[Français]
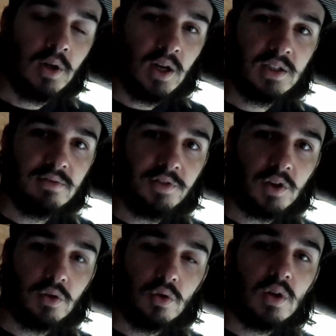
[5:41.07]
un qui va
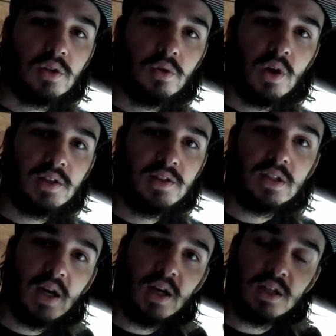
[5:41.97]
faire de,
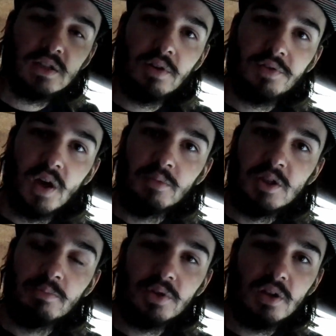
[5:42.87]
l'artisanat, qui va faire un
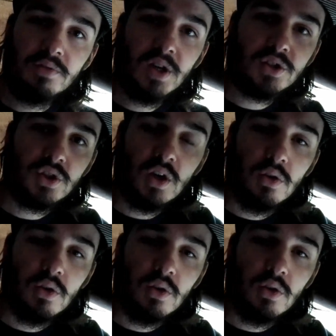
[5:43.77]
petit peu d'élevage,